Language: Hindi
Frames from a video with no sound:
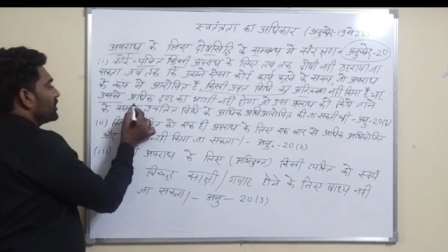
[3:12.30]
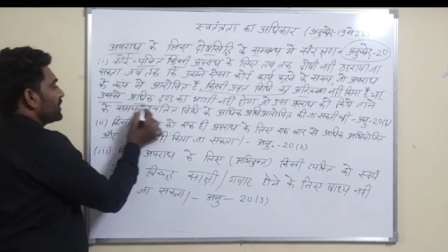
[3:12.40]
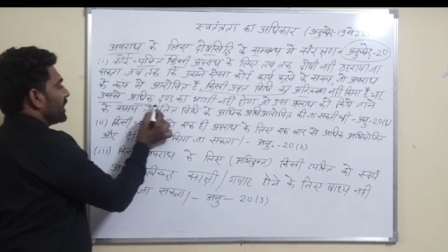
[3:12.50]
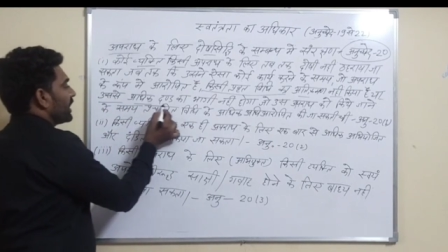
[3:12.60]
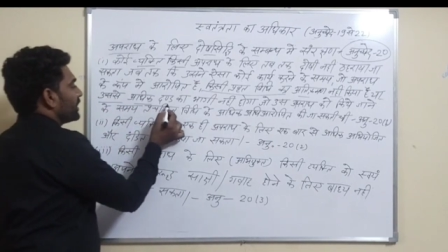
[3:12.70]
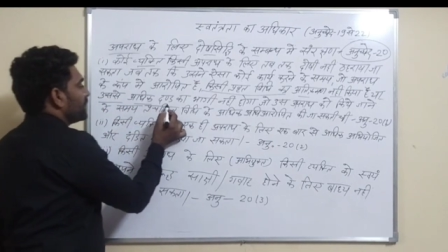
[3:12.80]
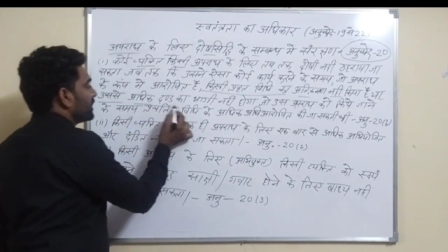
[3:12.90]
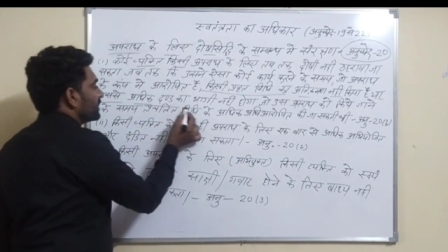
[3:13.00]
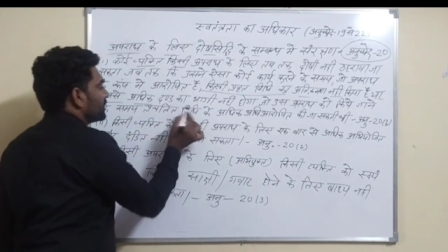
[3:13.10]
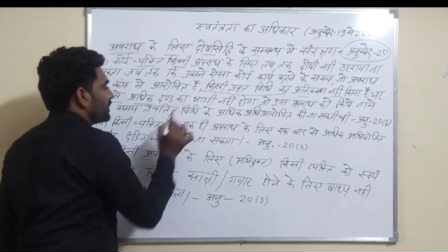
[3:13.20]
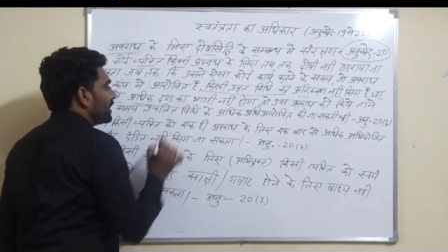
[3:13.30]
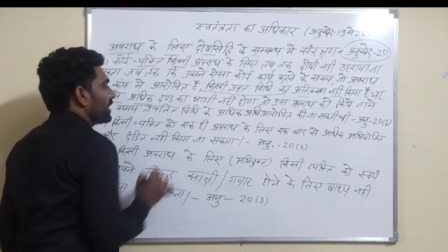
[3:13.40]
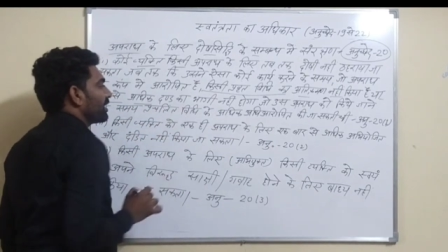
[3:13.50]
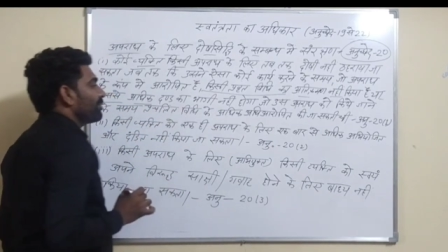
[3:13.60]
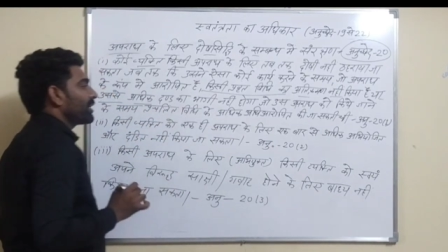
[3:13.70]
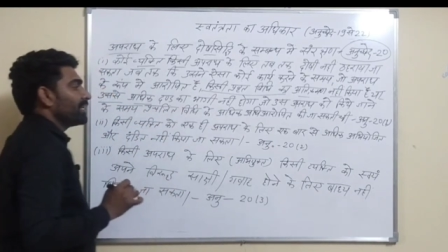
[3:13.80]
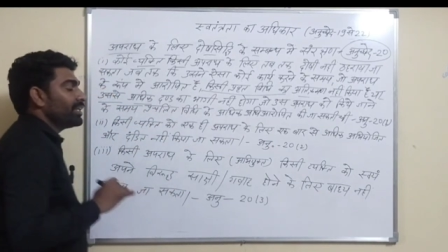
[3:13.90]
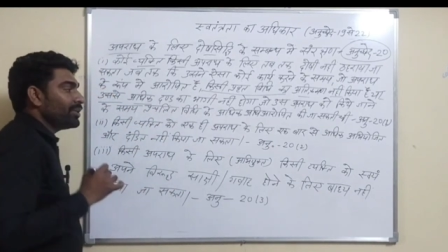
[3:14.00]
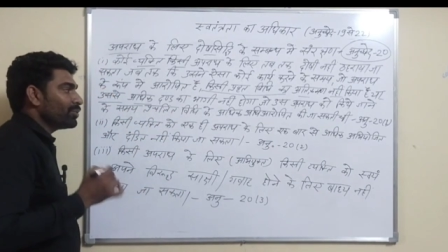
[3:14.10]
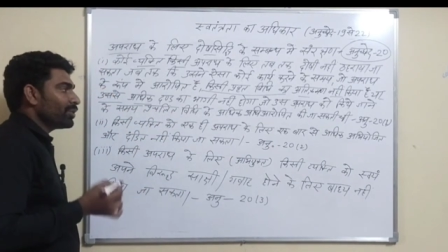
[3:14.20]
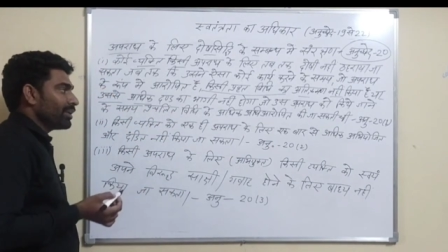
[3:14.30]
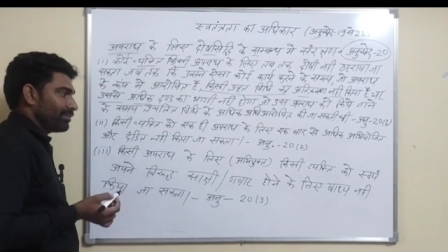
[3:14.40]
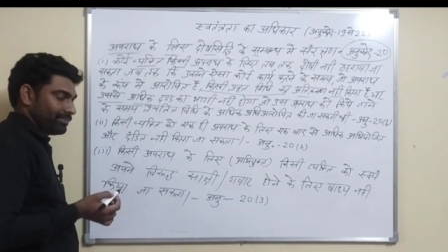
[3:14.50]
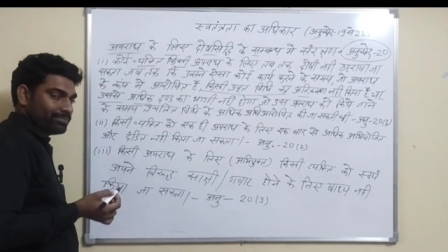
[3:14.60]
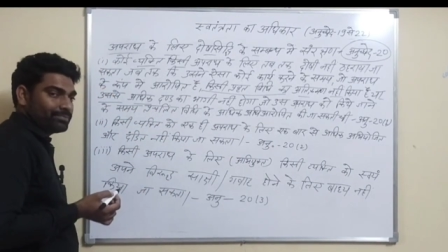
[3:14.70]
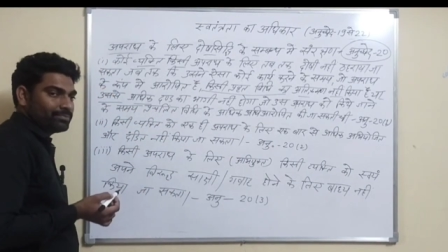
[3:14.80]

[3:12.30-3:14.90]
उससे अधिक दंड का भागी नहीं होगा